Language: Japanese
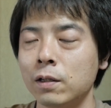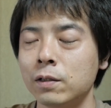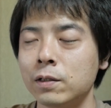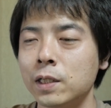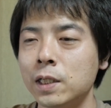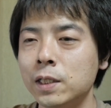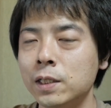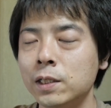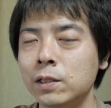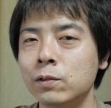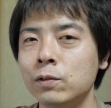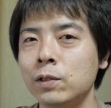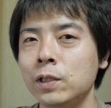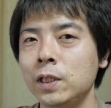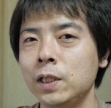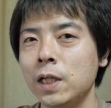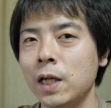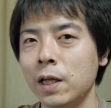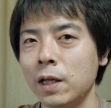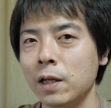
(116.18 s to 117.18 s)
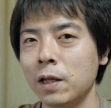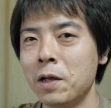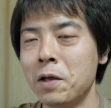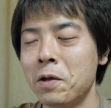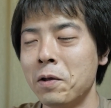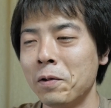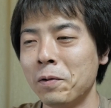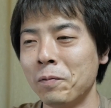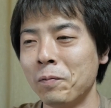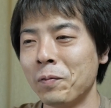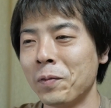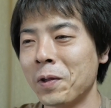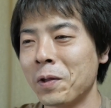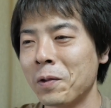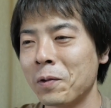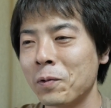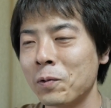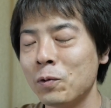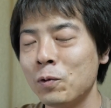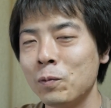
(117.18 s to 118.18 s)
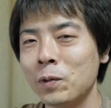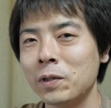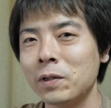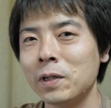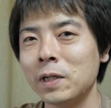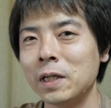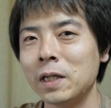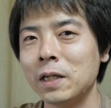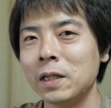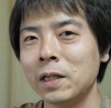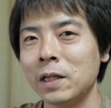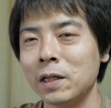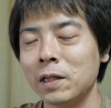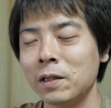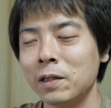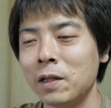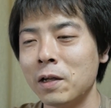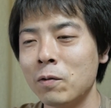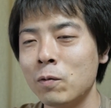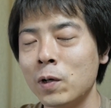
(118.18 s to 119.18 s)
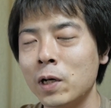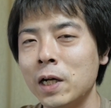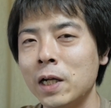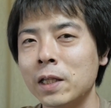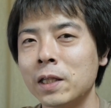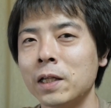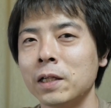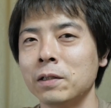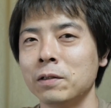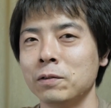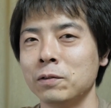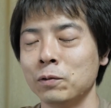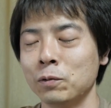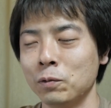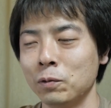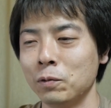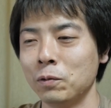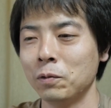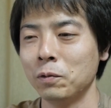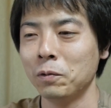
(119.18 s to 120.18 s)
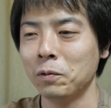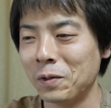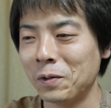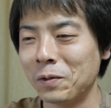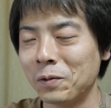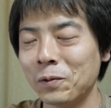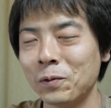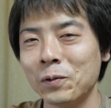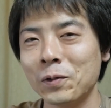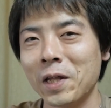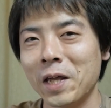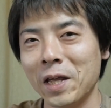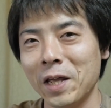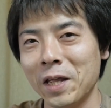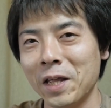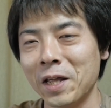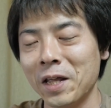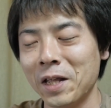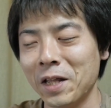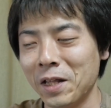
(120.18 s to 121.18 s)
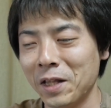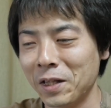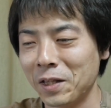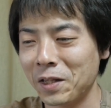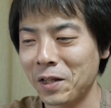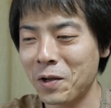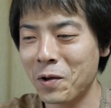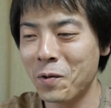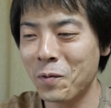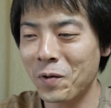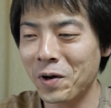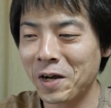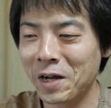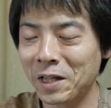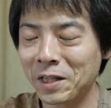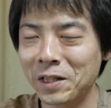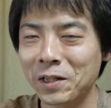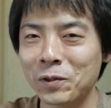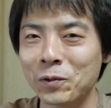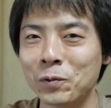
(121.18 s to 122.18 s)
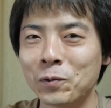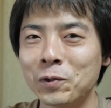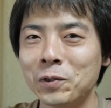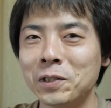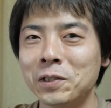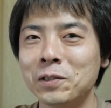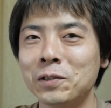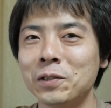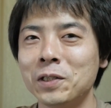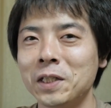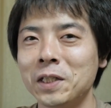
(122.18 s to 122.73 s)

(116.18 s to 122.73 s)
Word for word: 前日にね、そのおばさんからね、電話があったんですよ。そのね、電話があった翌日